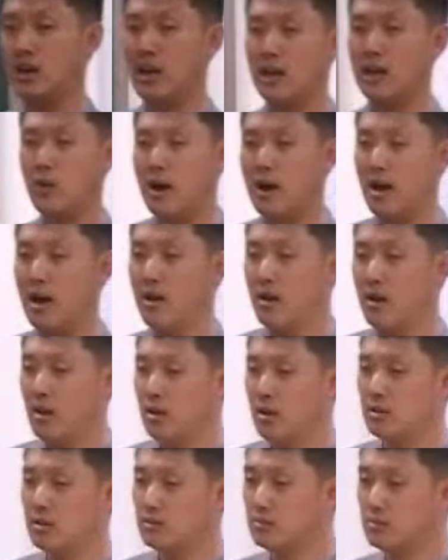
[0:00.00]
来的话，
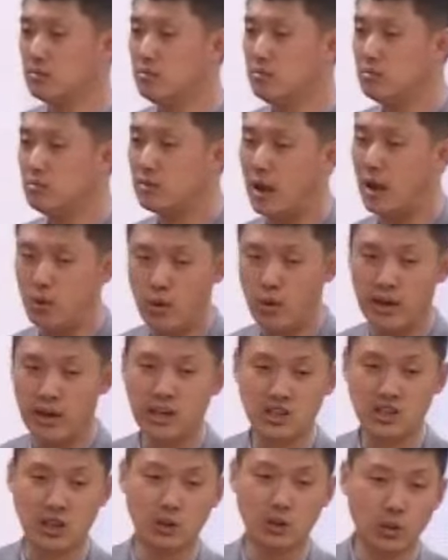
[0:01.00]
大陆会议
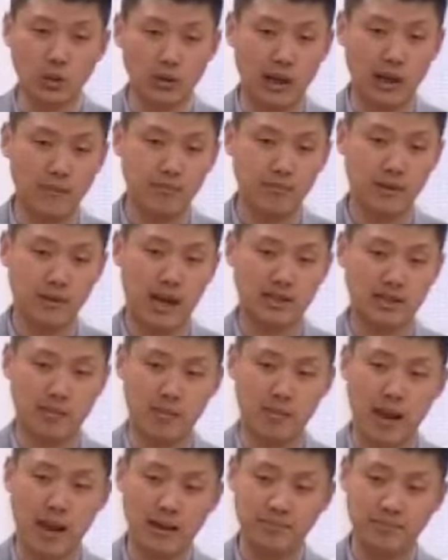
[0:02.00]
震动了。啊，怎
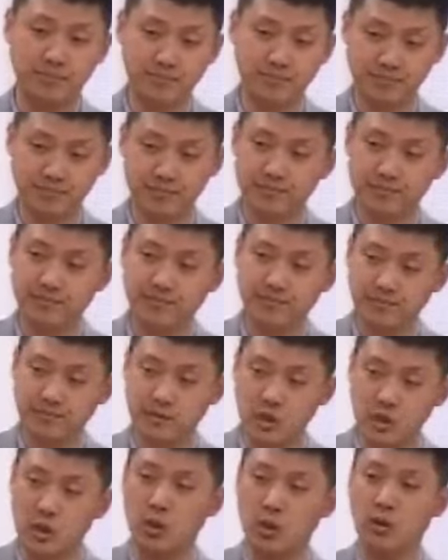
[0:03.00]
么办？
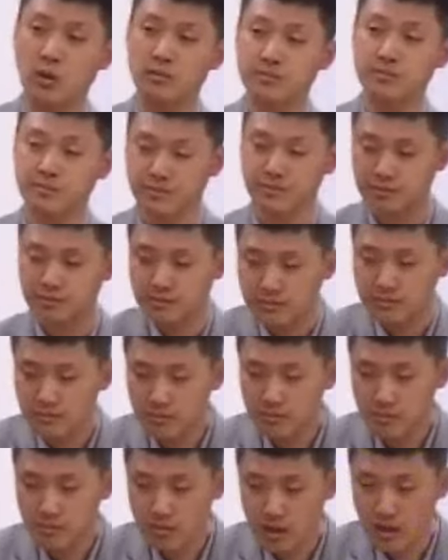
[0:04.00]
震动。
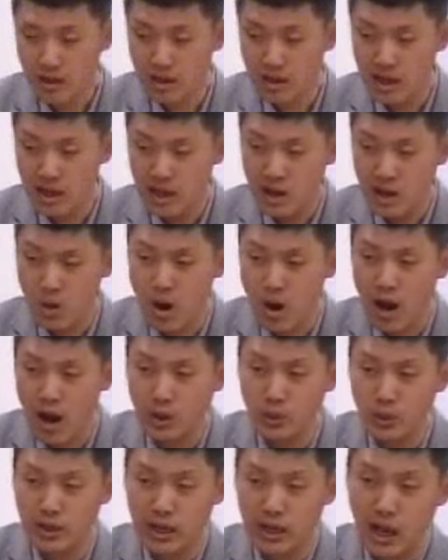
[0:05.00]
华盛
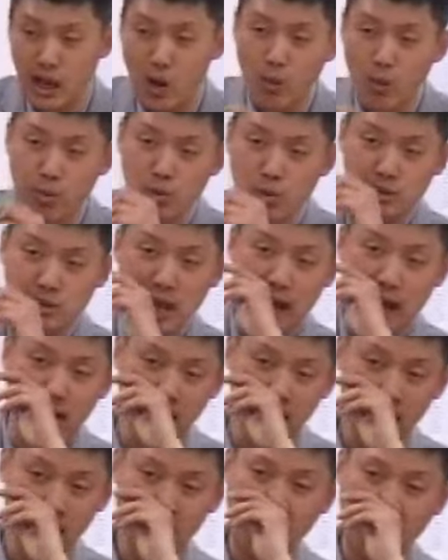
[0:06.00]
顿的老部下
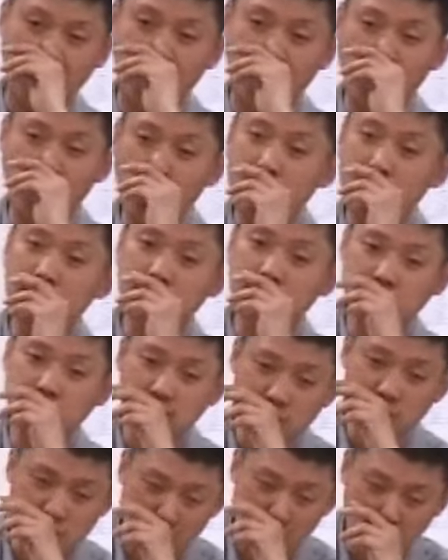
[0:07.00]
刘易
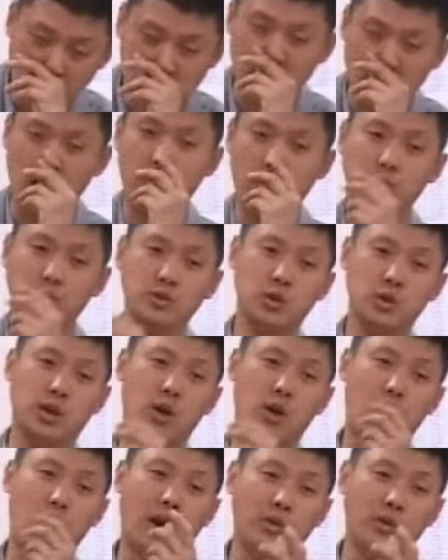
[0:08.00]
斯上校就给
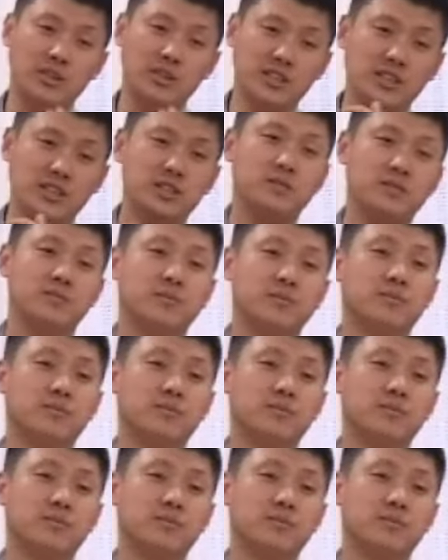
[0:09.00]
华盛顿写信，